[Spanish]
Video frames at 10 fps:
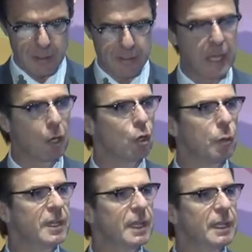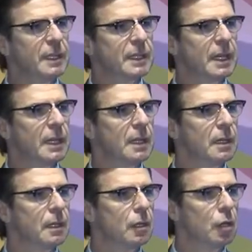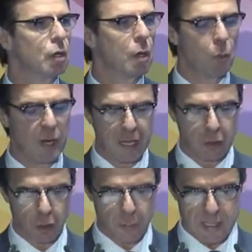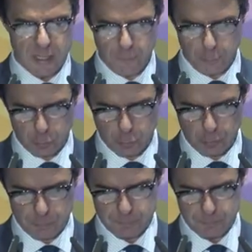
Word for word: de economía digital como la economía del futuro.